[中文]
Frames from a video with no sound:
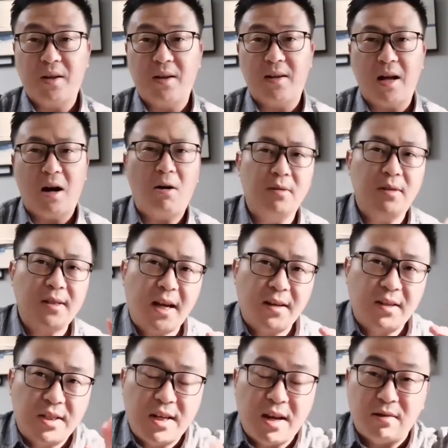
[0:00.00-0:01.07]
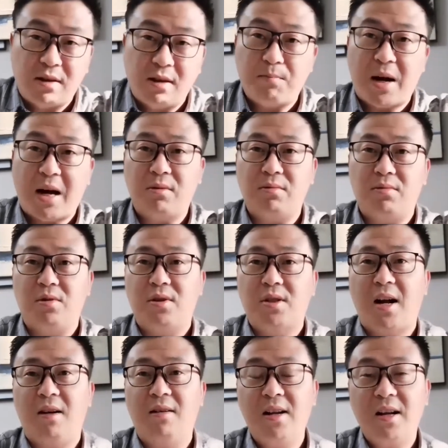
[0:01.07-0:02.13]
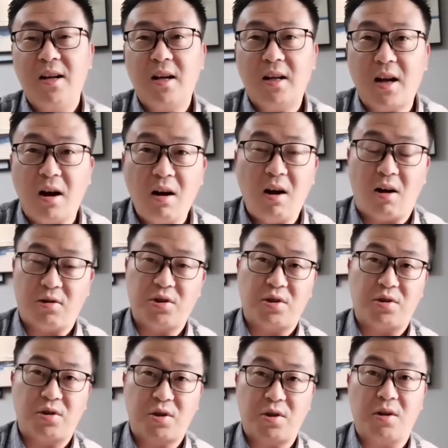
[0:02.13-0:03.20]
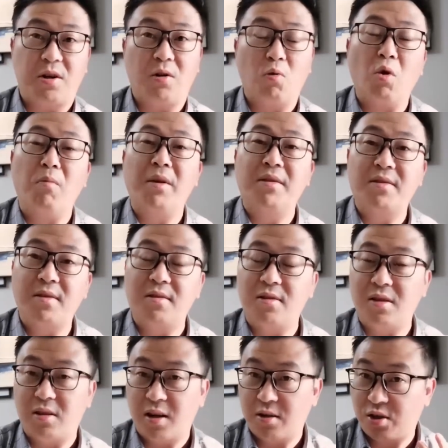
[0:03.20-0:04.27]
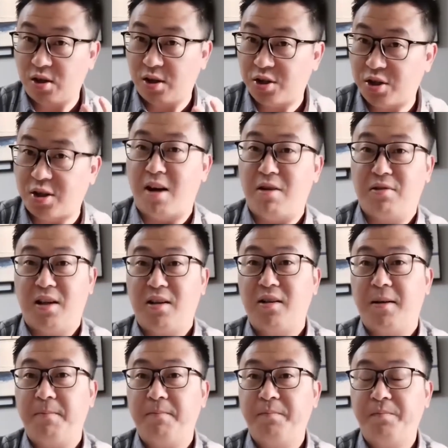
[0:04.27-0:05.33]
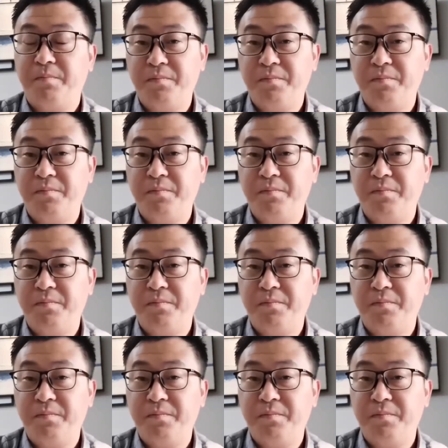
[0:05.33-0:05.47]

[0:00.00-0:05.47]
然后再降低八度去唱，刚好是适合我们自己的这个嗓音的。